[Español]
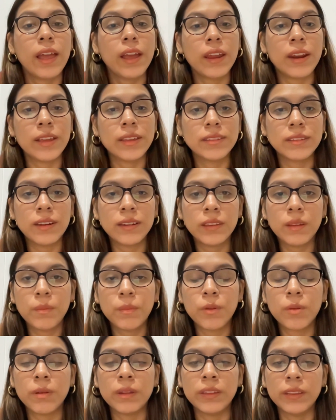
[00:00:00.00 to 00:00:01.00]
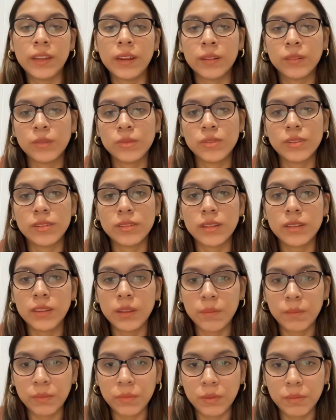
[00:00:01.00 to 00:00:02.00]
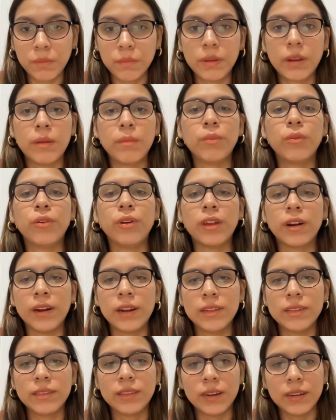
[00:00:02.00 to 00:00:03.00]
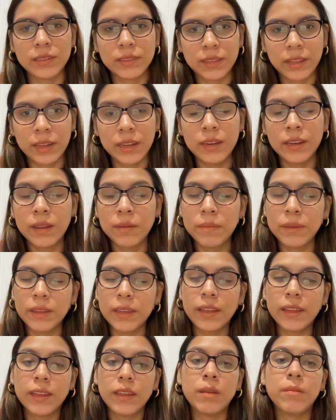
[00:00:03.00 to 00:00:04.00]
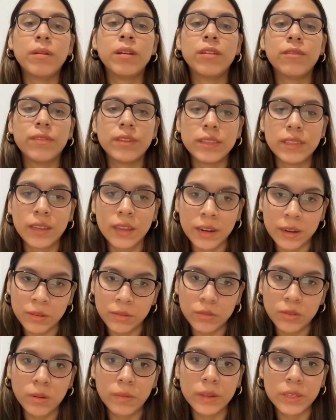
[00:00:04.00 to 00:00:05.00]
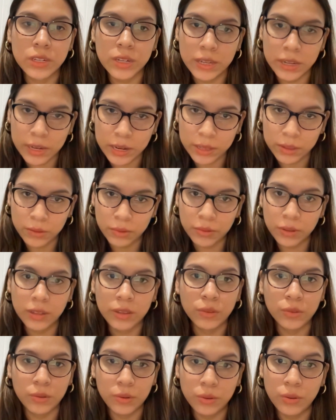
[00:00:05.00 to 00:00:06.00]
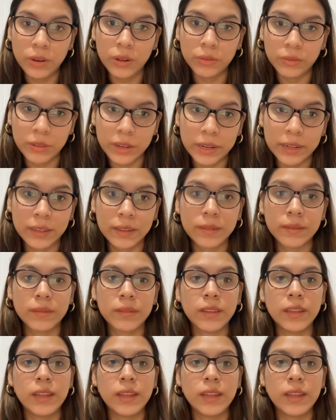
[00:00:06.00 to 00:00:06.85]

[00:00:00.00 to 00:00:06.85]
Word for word: agradecerte por brindarnos este tiempo para poder realizar esta dinámica que beneficiará a nuestro bachillerato en toulouse Lautre.